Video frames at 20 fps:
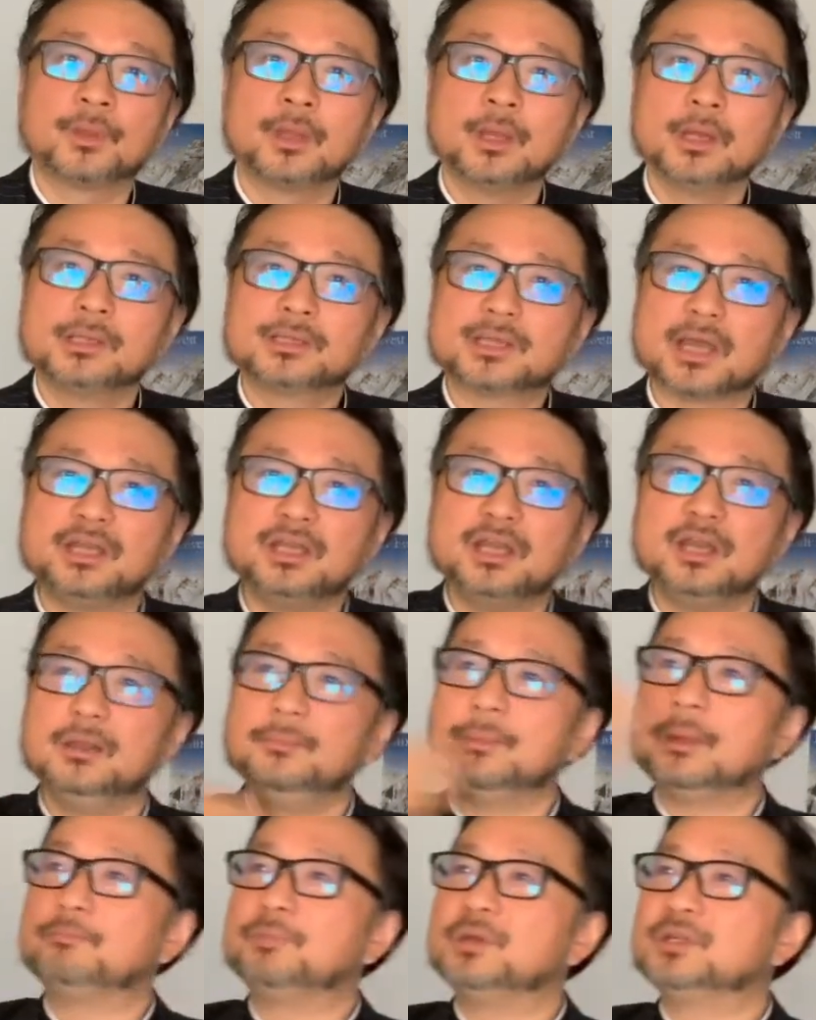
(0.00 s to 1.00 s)
在你里
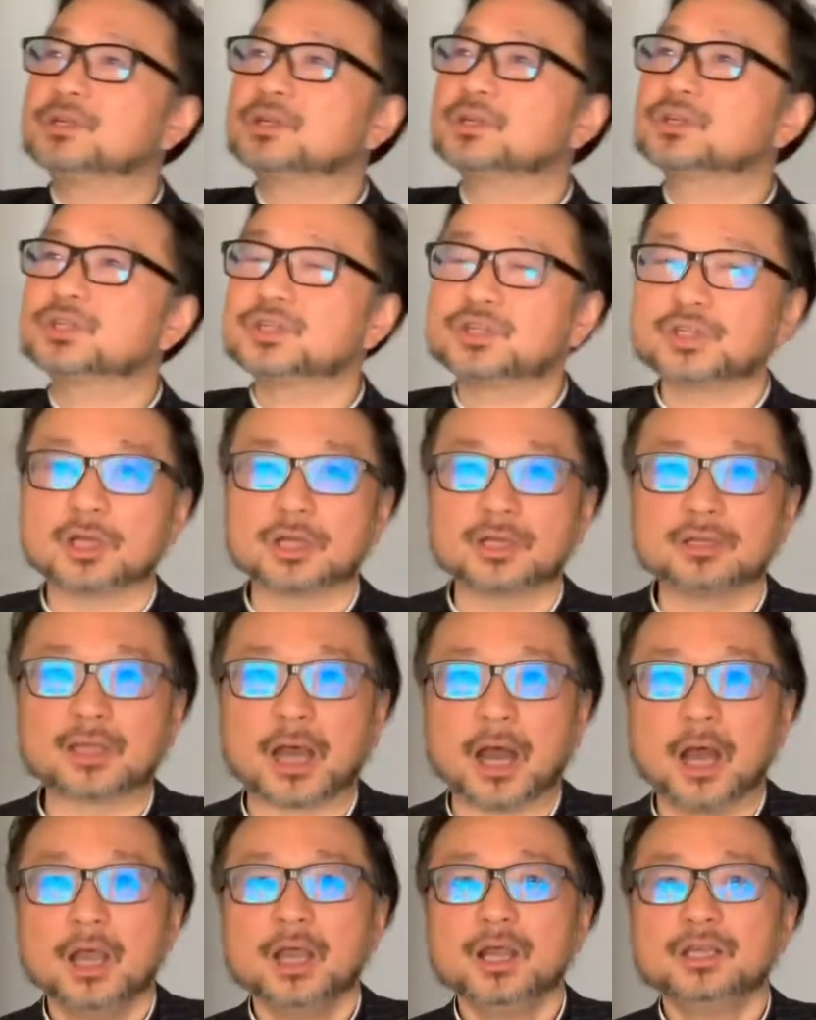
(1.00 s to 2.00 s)
面比这个世界更
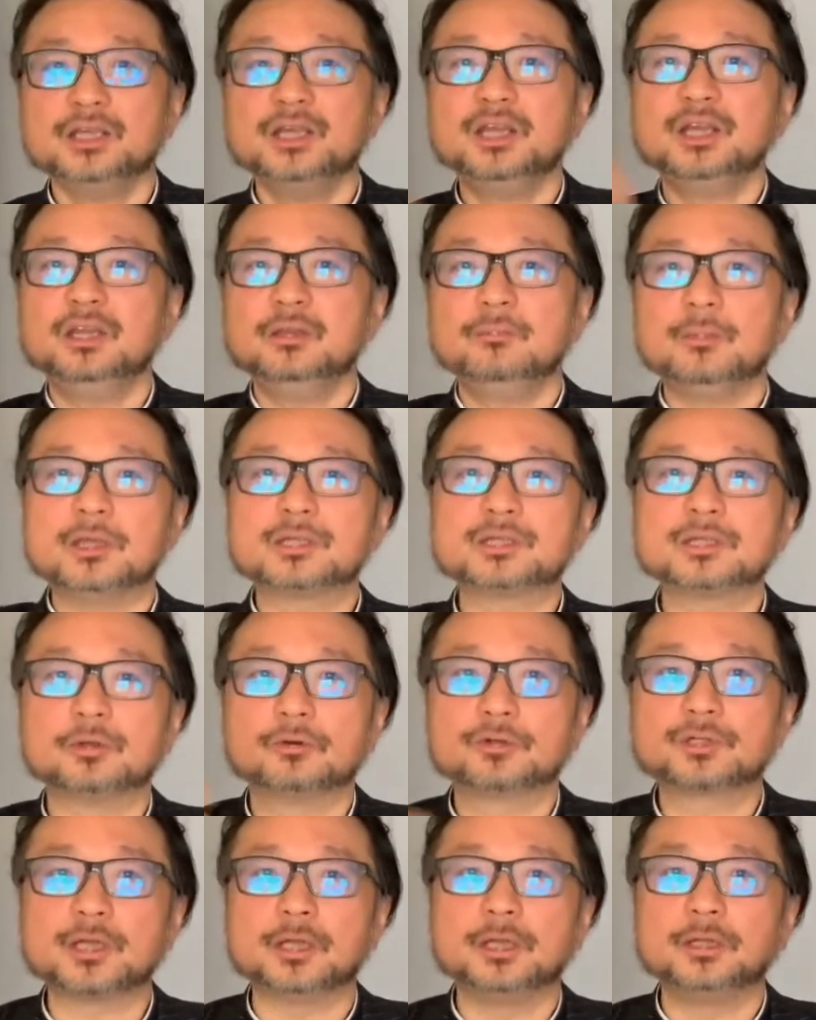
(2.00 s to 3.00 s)
大，你里面是有
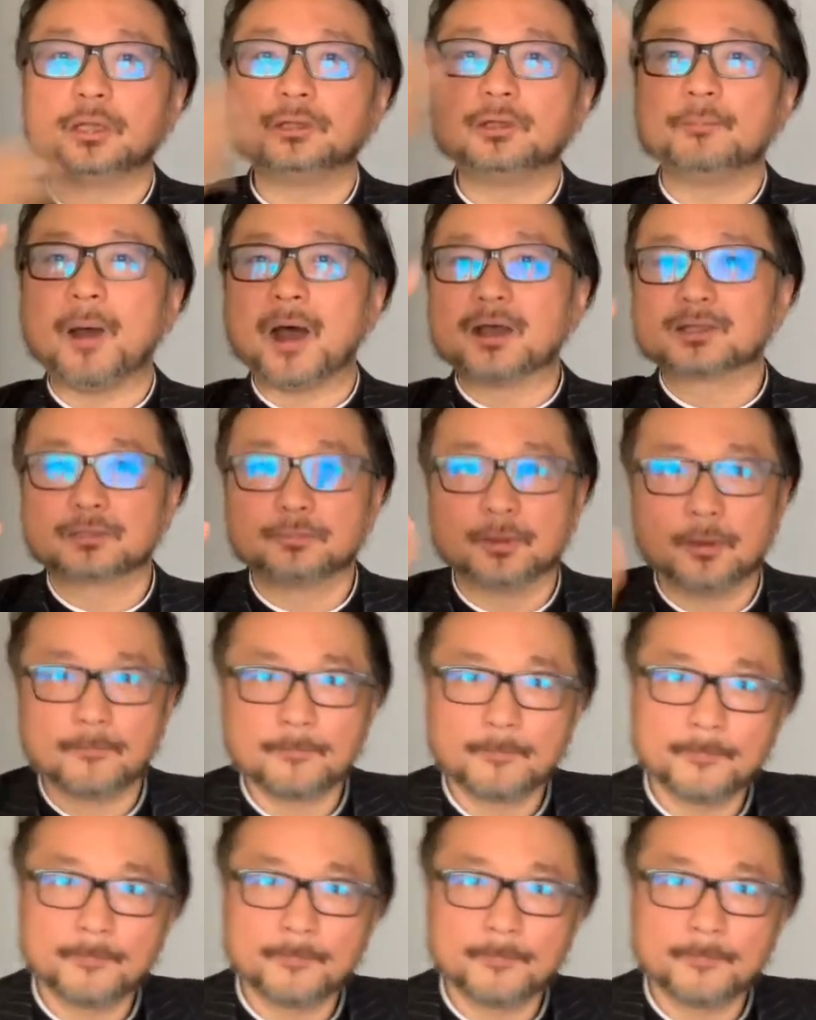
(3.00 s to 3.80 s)
圣灵的，你怕什么？